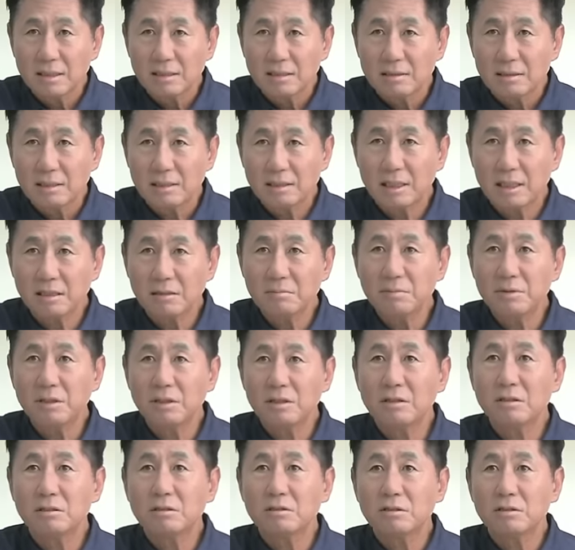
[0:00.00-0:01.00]

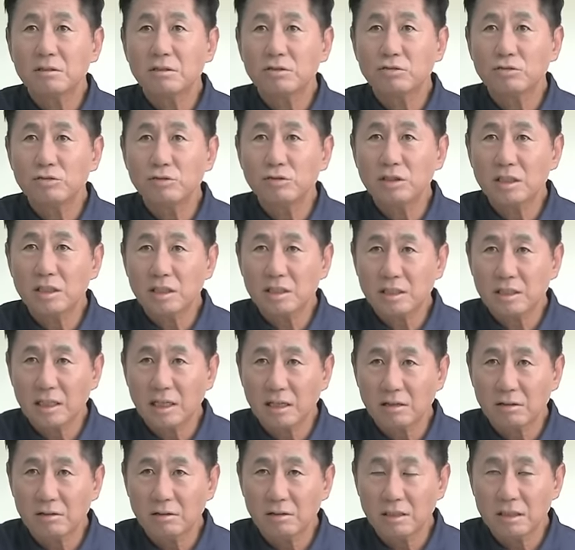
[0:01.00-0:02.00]
최상병 순직
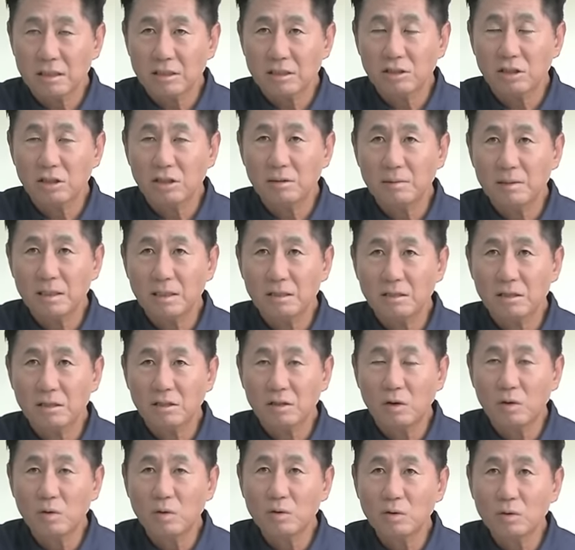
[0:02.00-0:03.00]
사건이 처음에는
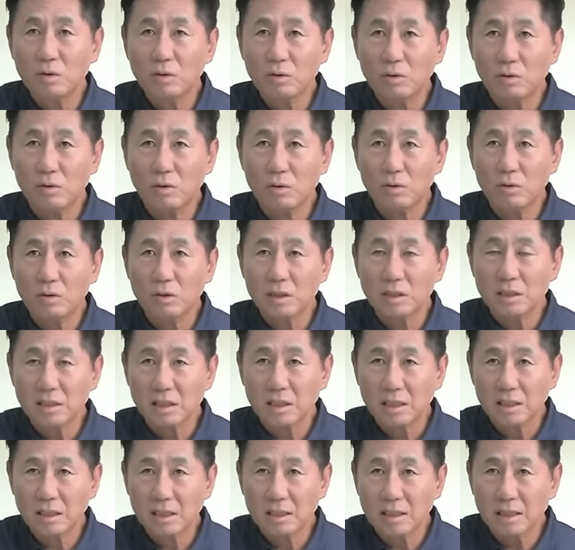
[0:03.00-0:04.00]
경로로
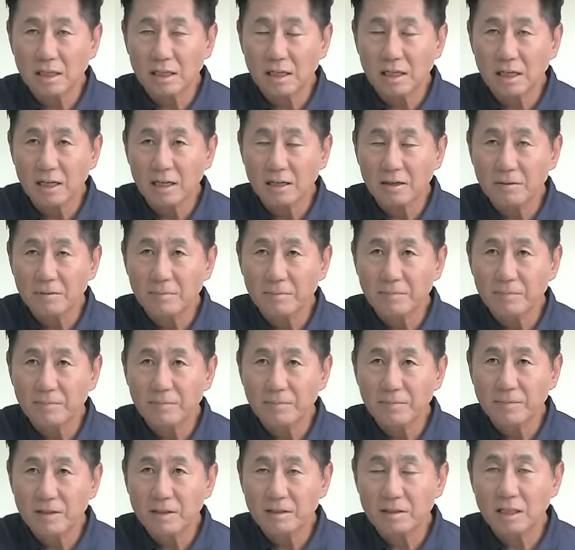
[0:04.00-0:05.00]
시작했다가
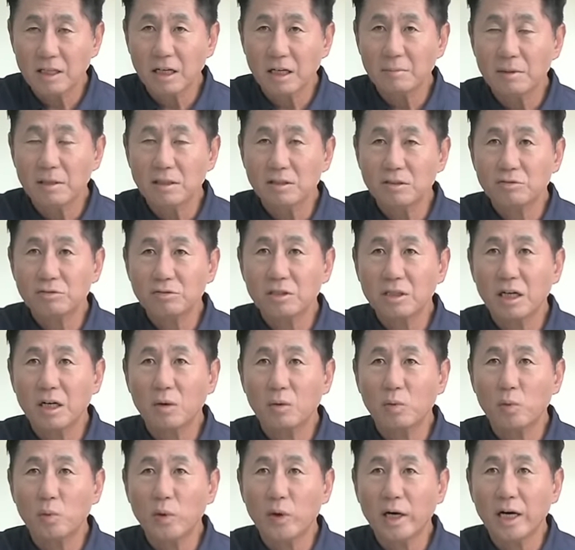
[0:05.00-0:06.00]
그 다음엔 수사
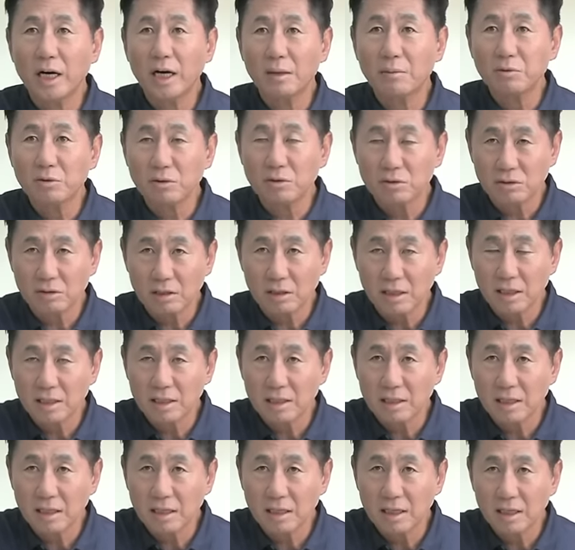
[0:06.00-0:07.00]
외압으로
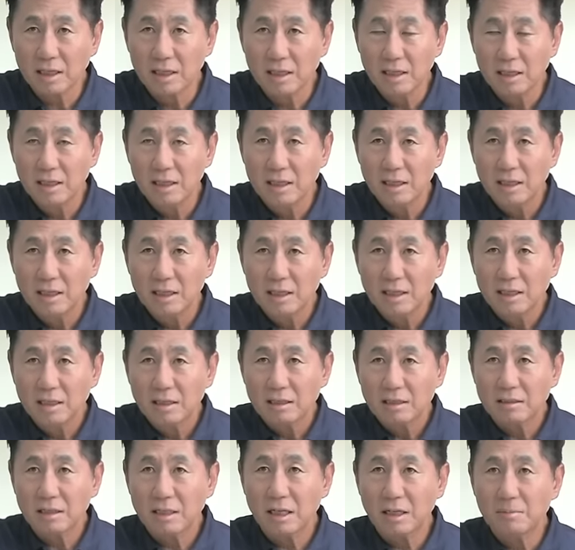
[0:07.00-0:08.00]
들어갔다가
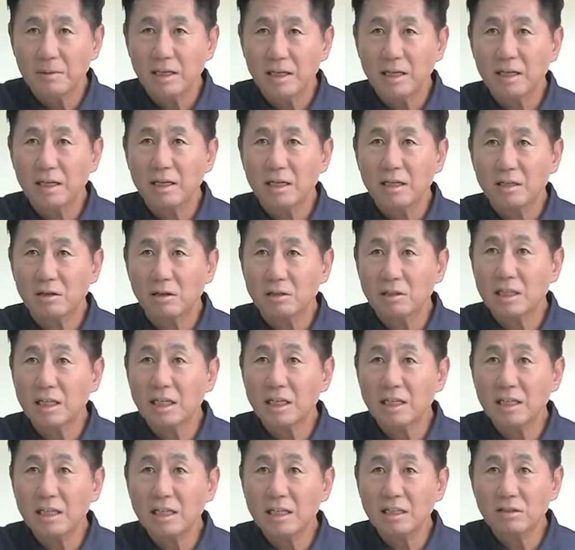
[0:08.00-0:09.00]
그 다음에
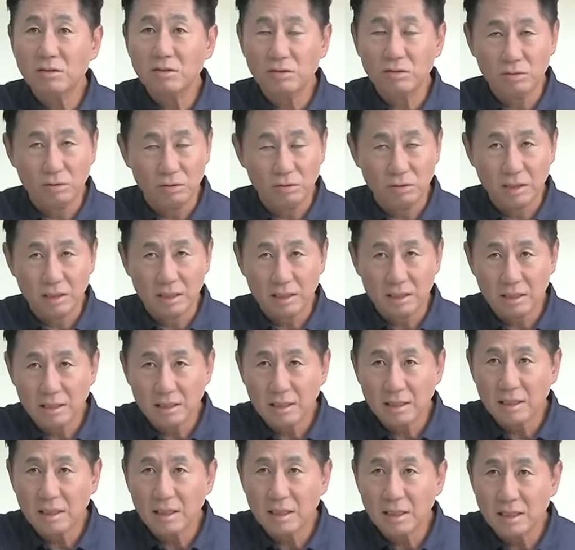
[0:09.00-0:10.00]
여사 게이트로
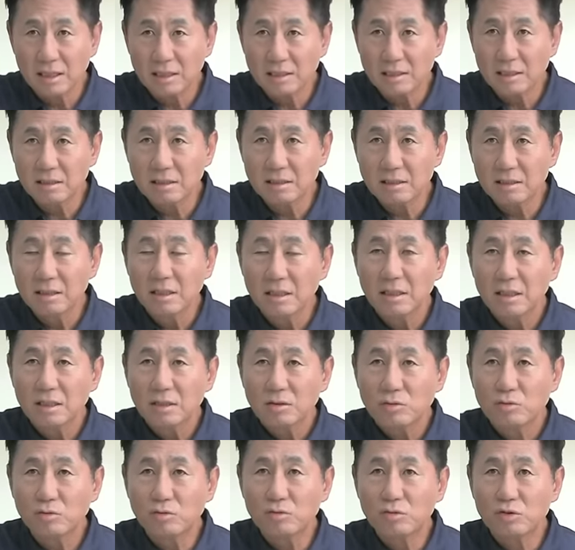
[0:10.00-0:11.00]
갔다가 이제는
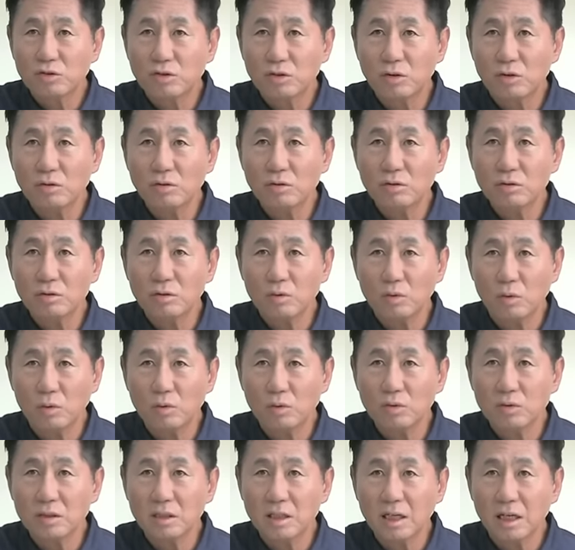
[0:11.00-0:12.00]

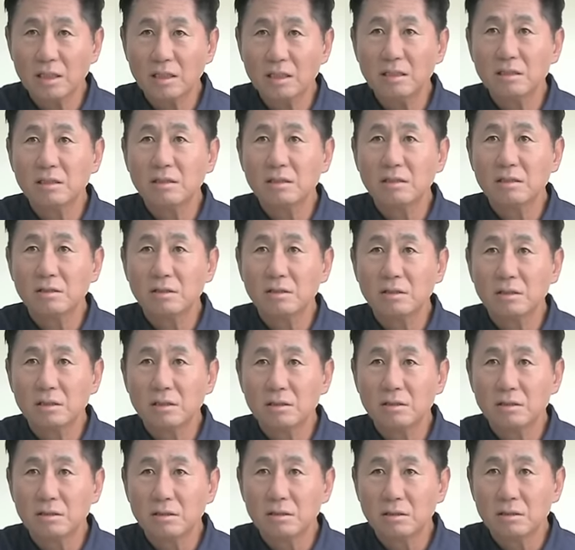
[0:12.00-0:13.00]
국정농단
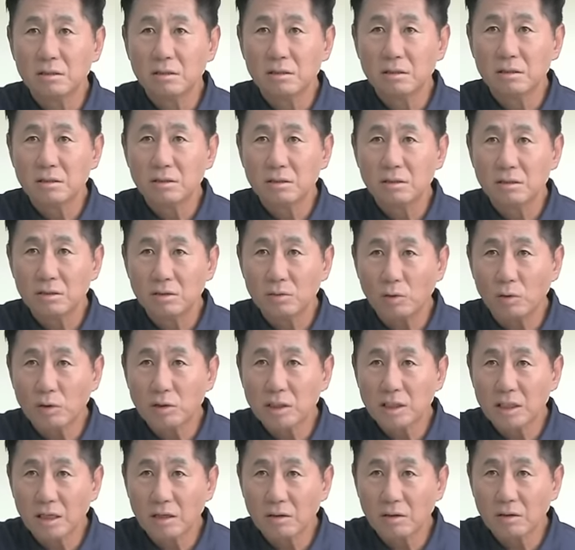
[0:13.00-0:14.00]

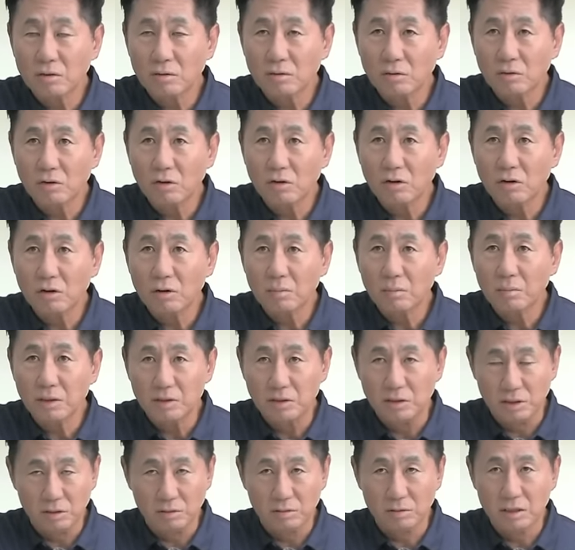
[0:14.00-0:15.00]
의혹 사건으로
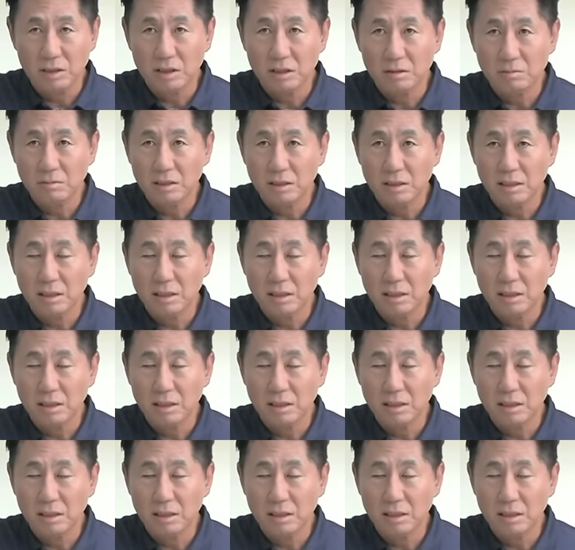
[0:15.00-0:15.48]
번지고 있습니다.